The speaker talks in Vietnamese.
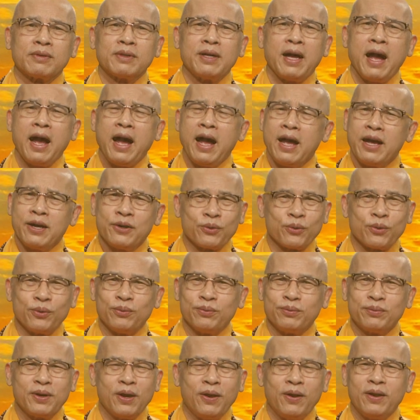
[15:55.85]
ai
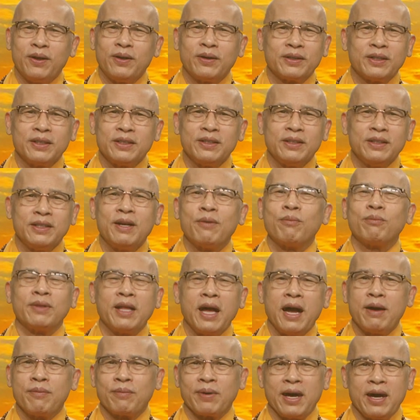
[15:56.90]
cũng có cái lòng
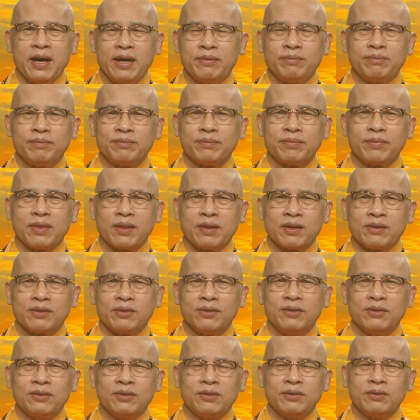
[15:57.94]
tham cả
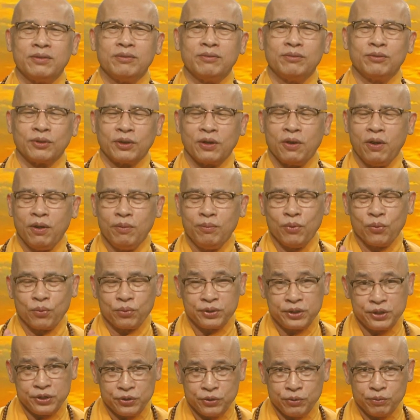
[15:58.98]
ờ, mình có một
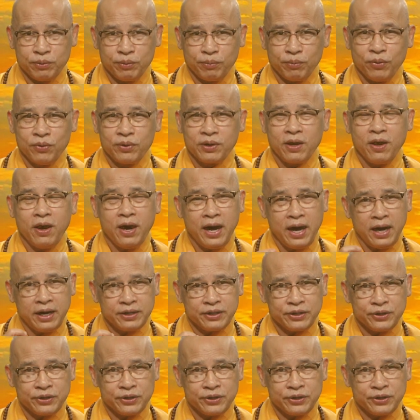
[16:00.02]
triệu mình muốn có hai